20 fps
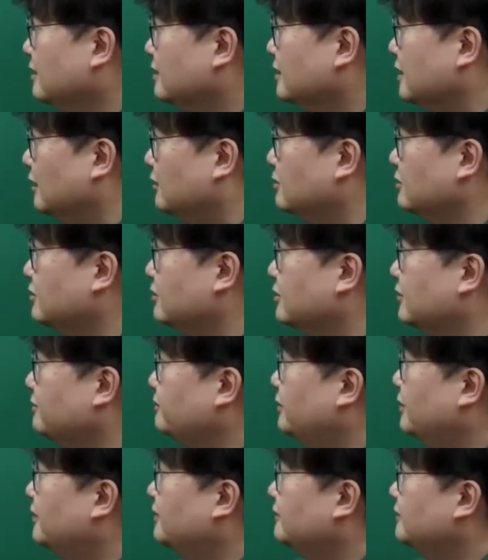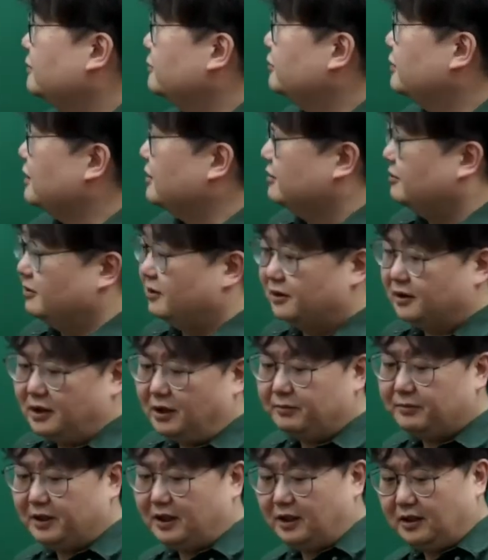자, 공수처법 4 플러스 1
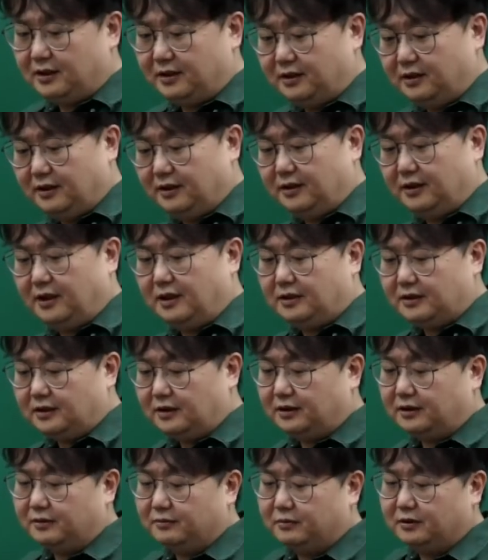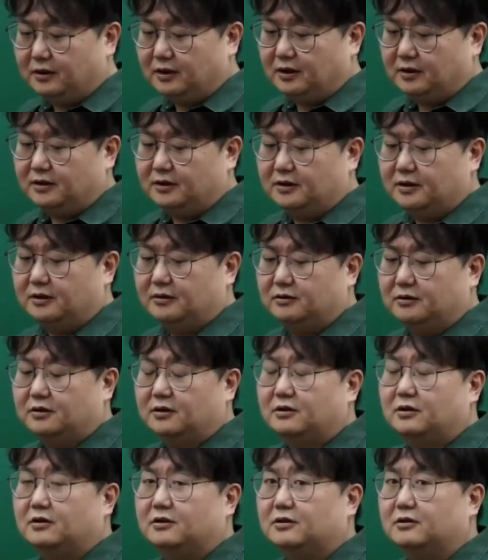합의안에 대한 이야기입니다. 이제
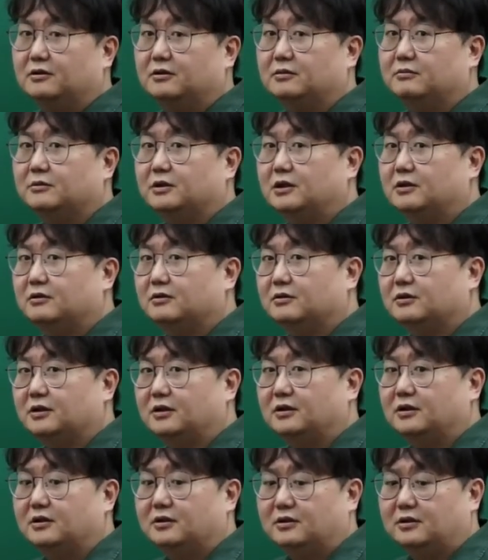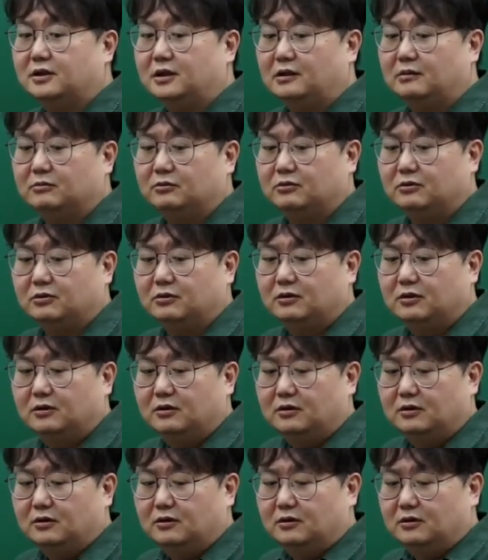윤석열 전 검찰총장에 대해서 장모
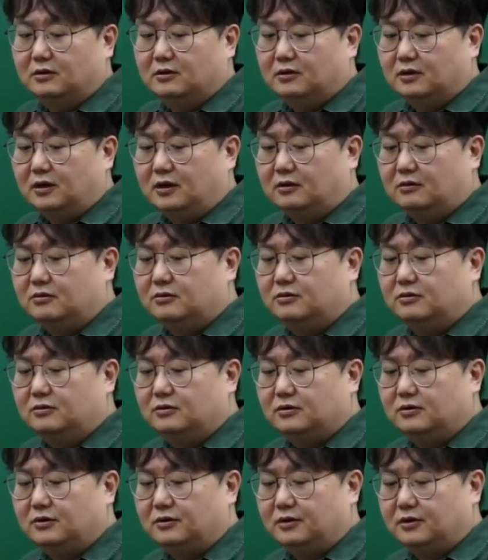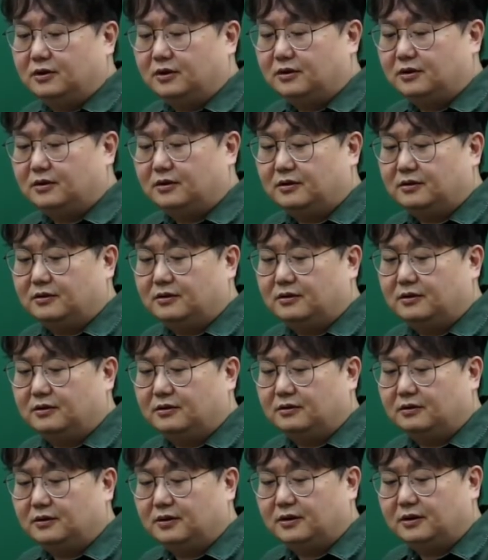구속이
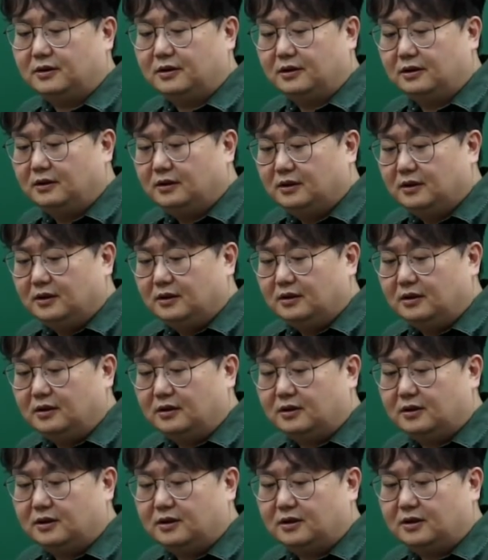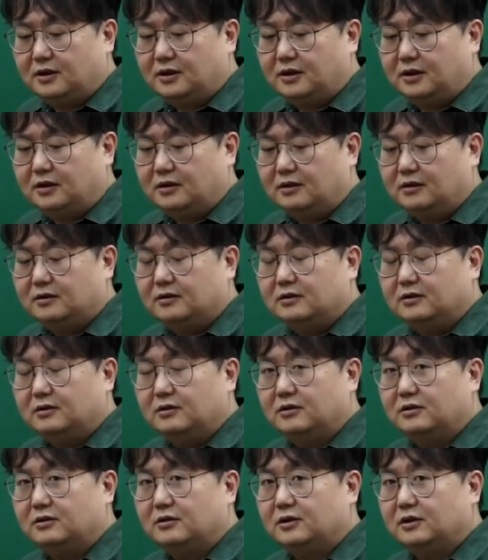됐었죠. 그래서 여기서 이제
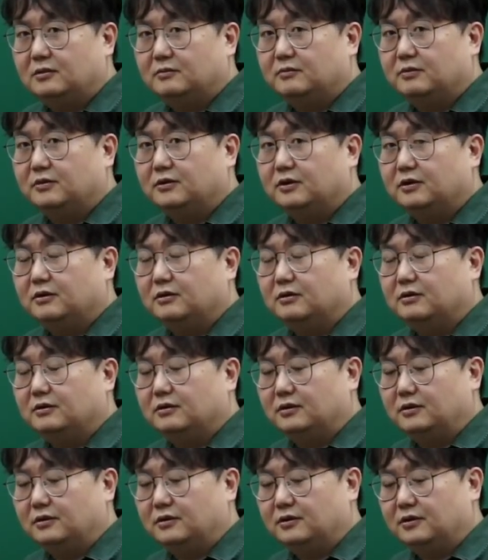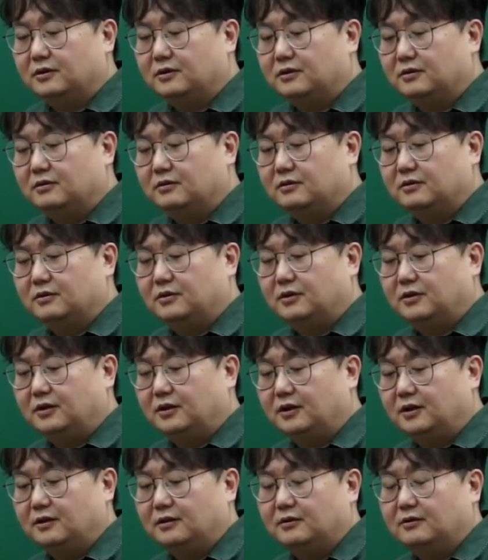윤전처장 본인도 여기에 대해서 공처에
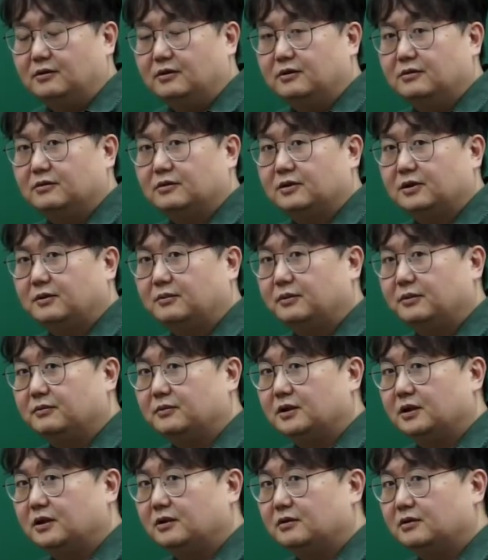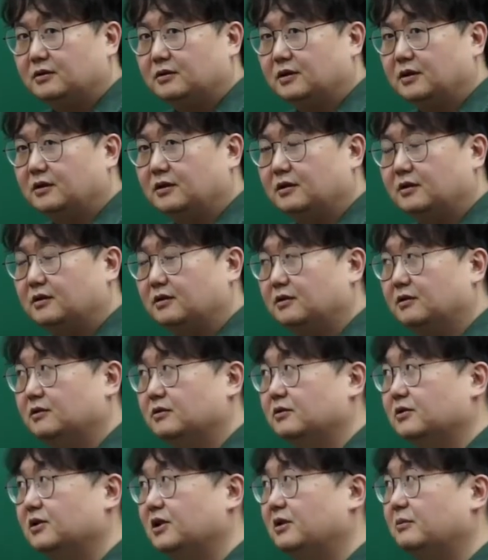대한 고위공직자 범죄 수사에 대해서
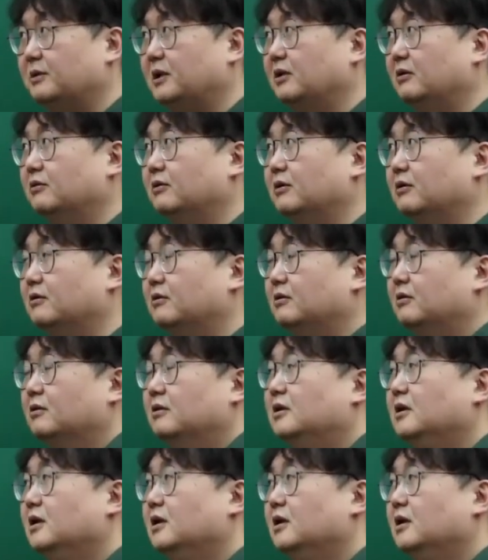조사를 받고 있고